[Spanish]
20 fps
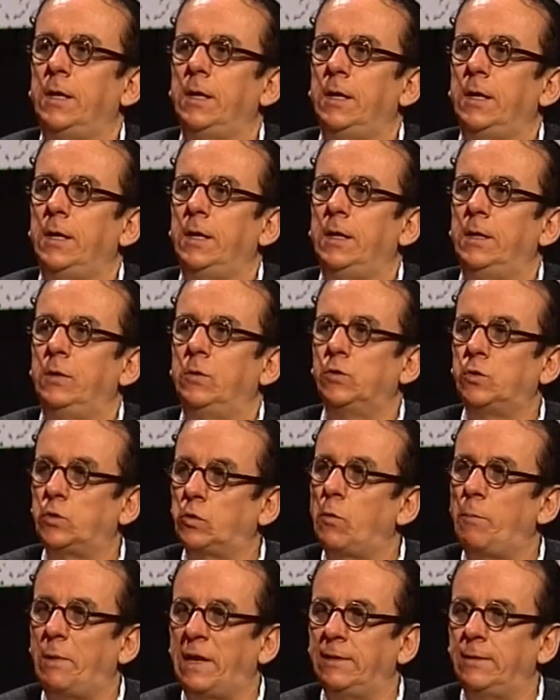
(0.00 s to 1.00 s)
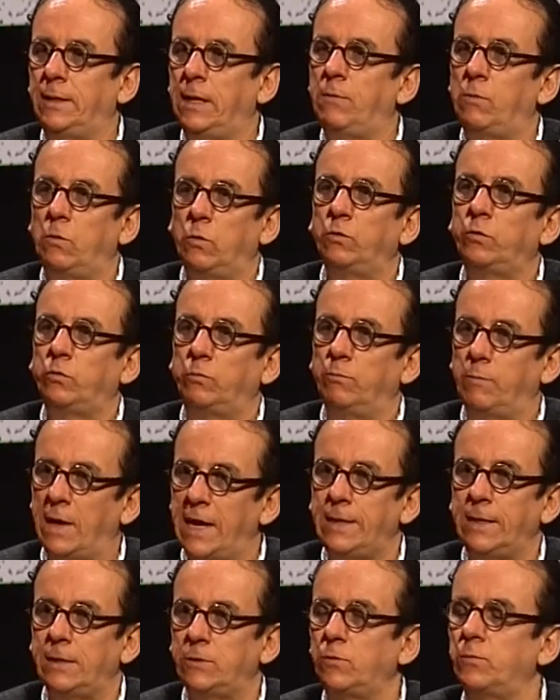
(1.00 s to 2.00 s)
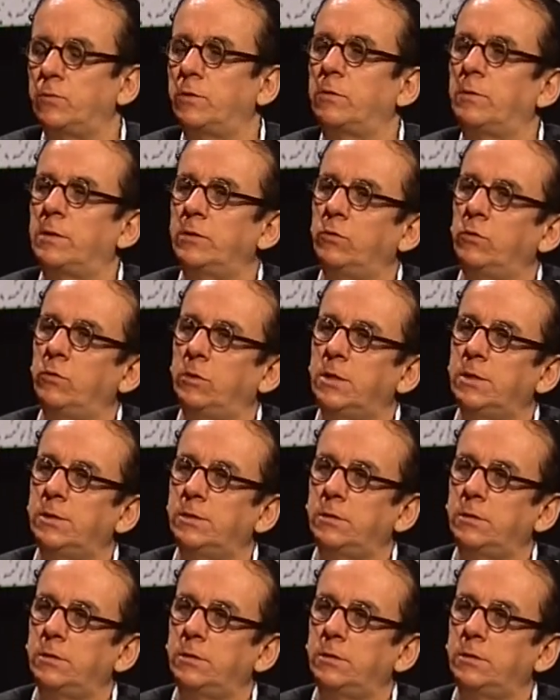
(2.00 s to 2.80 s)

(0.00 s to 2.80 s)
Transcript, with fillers: Eh, nosotros planteamos varias observaciones